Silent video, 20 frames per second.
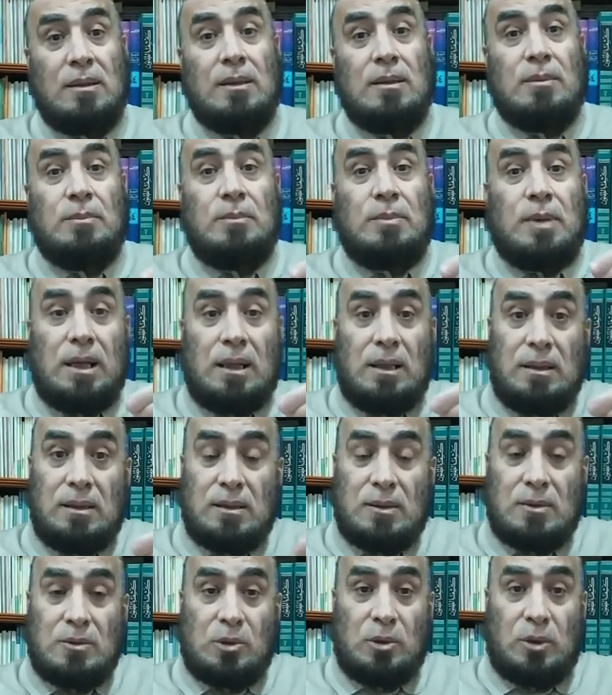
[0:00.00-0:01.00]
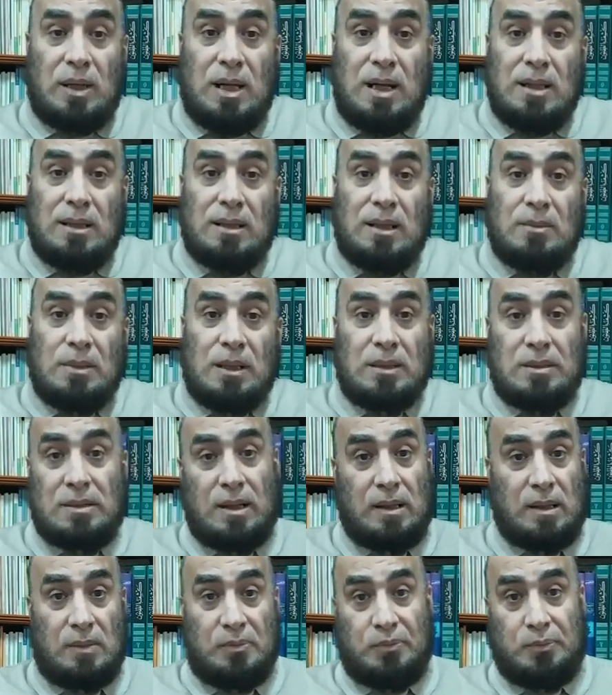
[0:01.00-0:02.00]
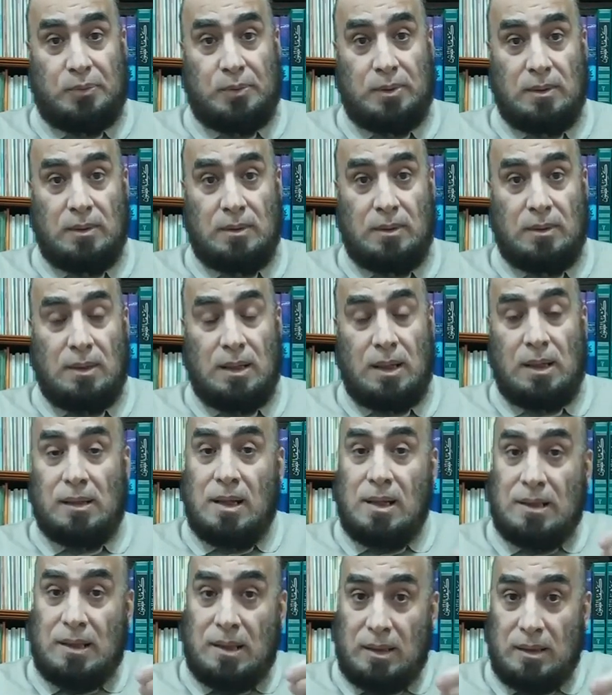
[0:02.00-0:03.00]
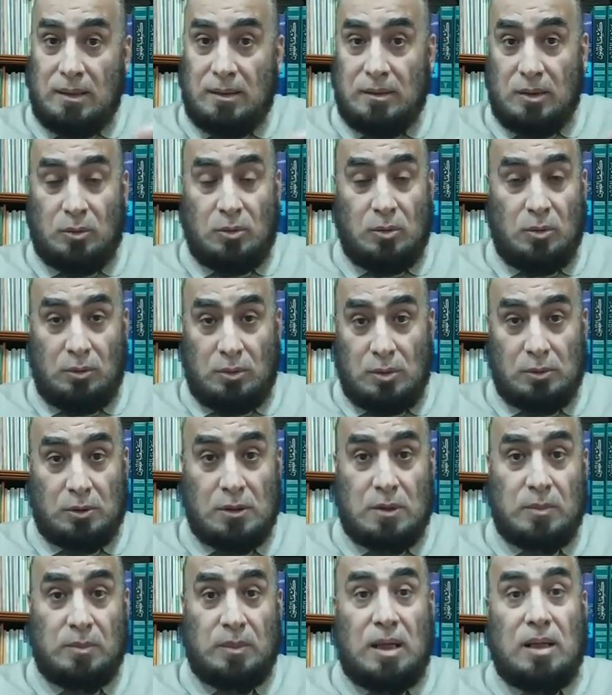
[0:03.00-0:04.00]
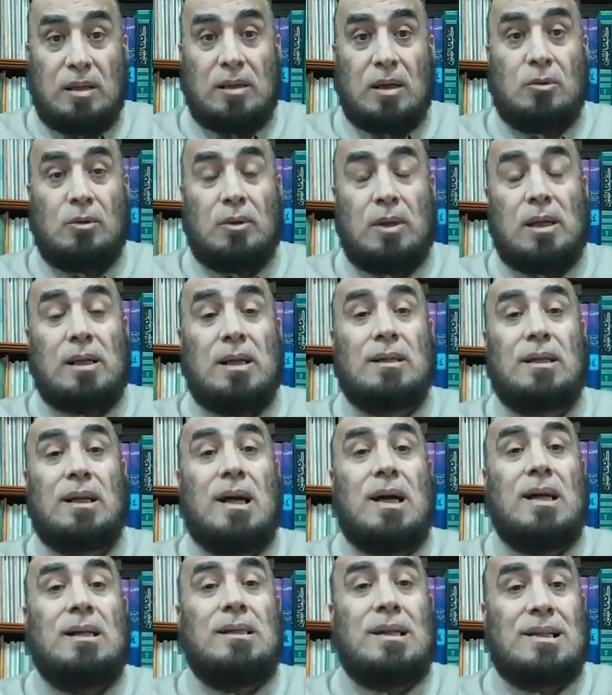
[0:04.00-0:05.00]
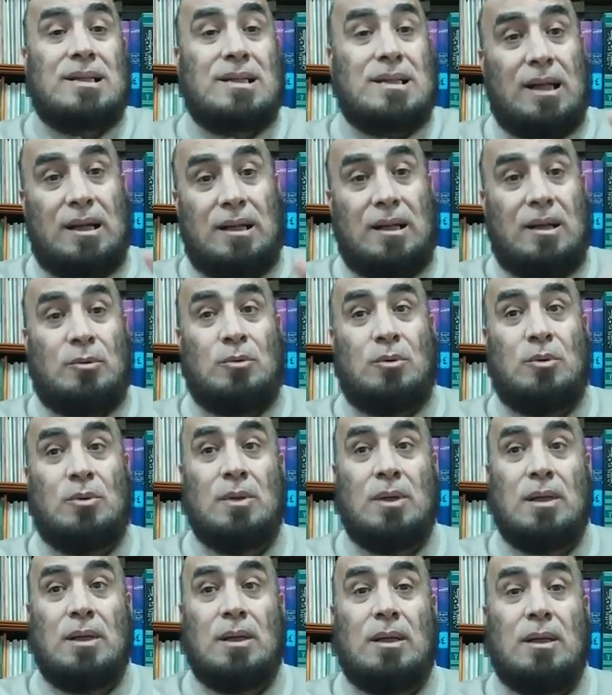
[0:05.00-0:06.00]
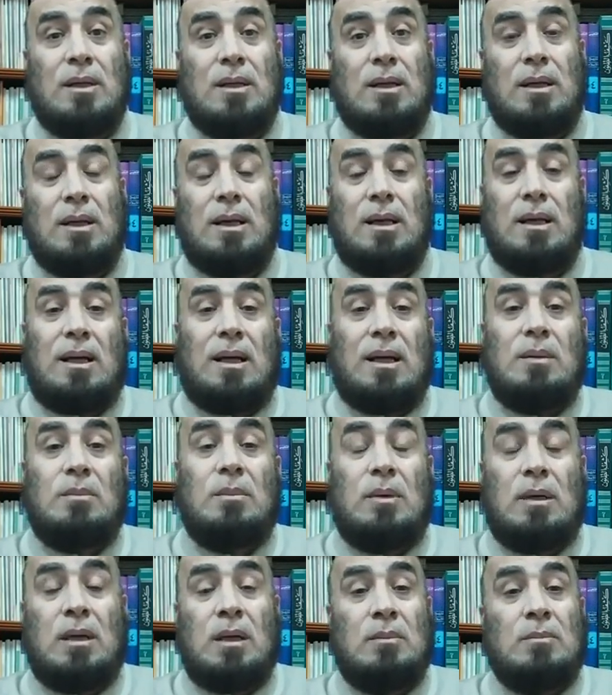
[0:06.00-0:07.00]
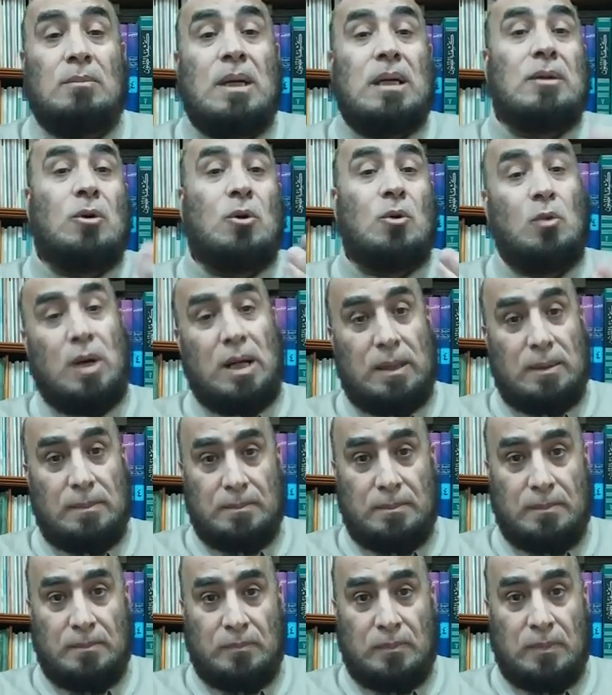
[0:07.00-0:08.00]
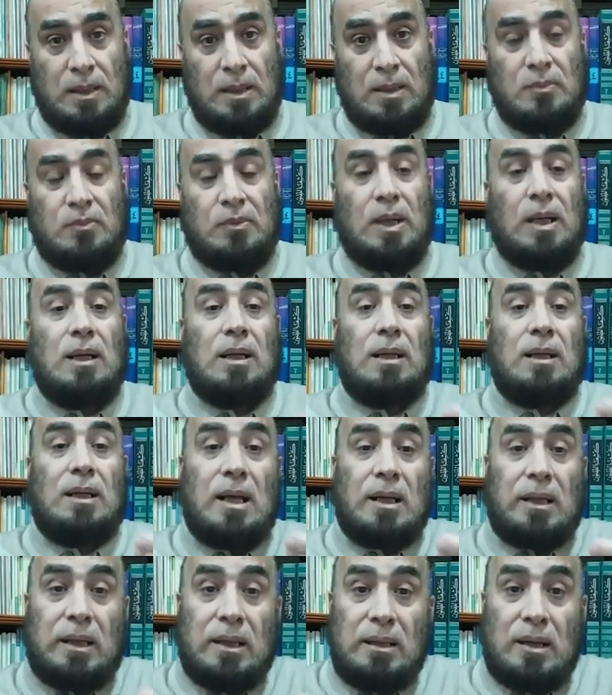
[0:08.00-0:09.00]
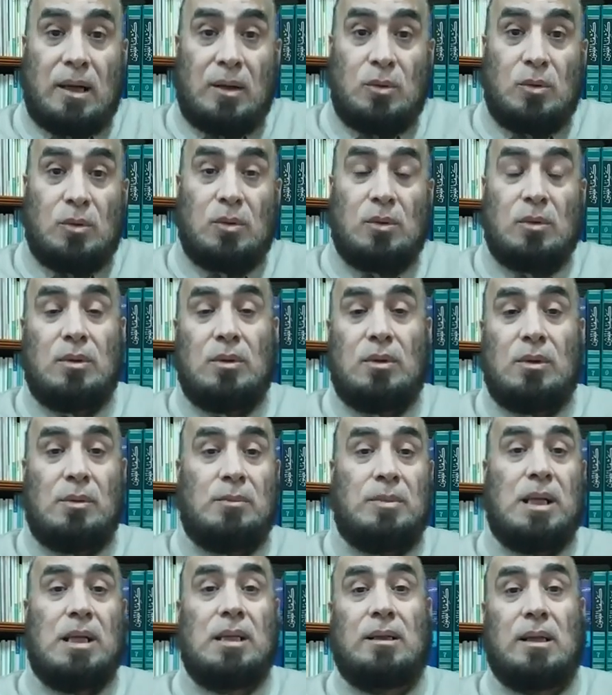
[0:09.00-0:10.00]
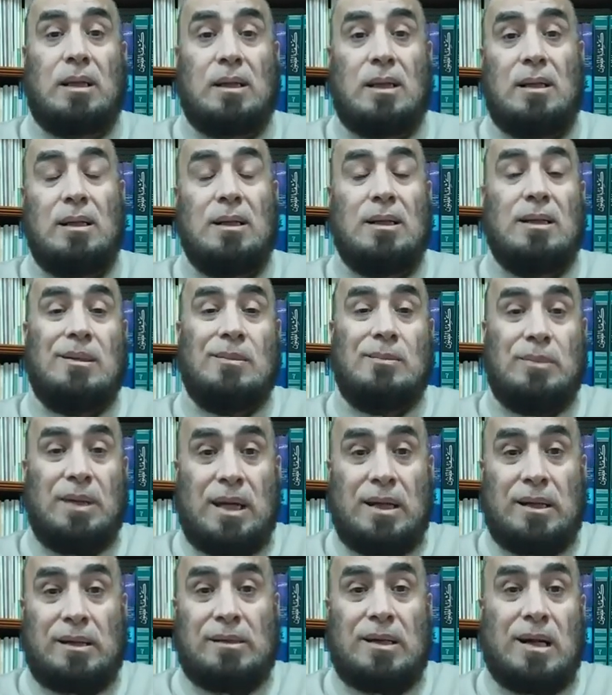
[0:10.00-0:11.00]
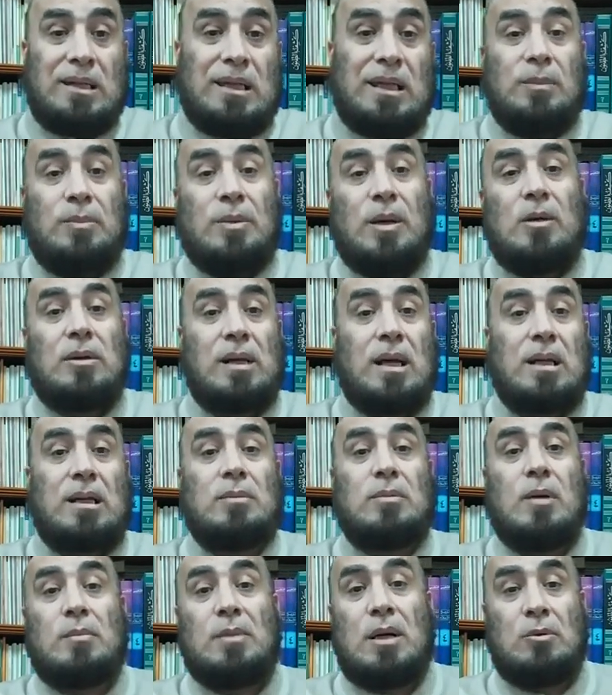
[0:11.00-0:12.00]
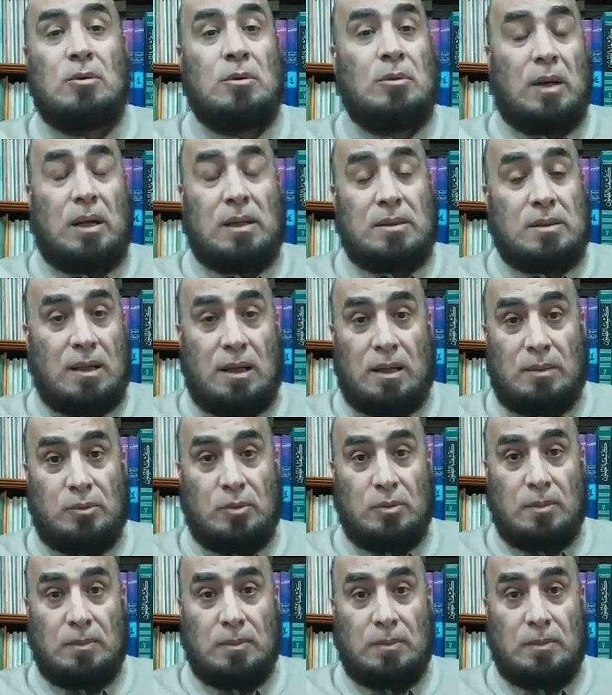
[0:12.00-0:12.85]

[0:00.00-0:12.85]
بل سرعان ما انصرف أراد يقول قطز بأنه أراد أن يسأله آه، عن آه، من هو فلكنه بادر بأن ركب وركب معه أصحابه